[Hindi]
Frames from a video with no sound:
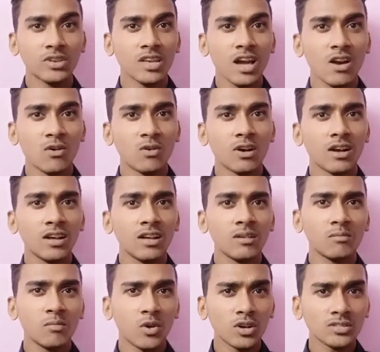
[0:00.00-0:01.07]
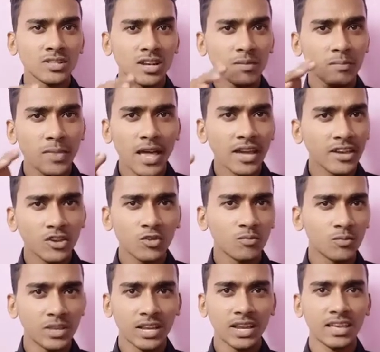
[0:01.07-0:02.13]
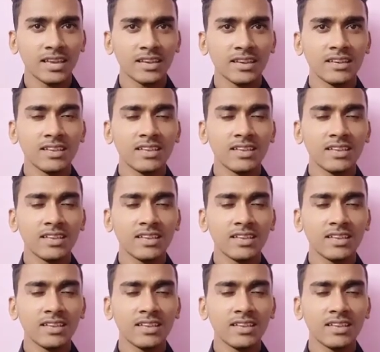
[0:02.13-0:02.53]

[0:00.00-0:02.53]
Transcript: क्या होगा बहुत सारे ब्लैक क्यूब निकलेंगे